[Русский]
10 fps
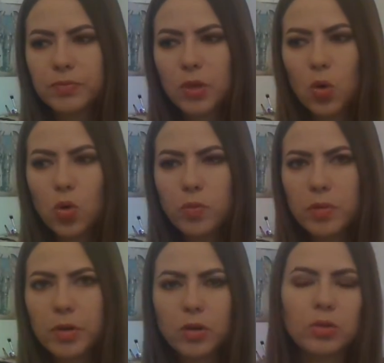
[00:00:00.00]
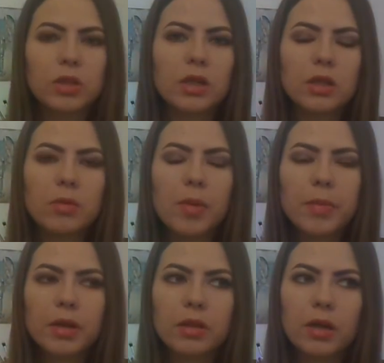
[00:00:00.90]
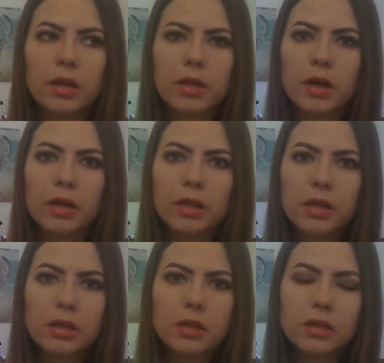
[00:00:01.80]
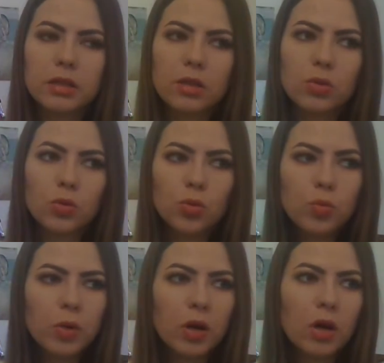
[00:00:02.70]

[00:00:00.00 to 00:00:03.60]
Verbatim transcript: Хобби мое на данный момент это канал, это YouTube.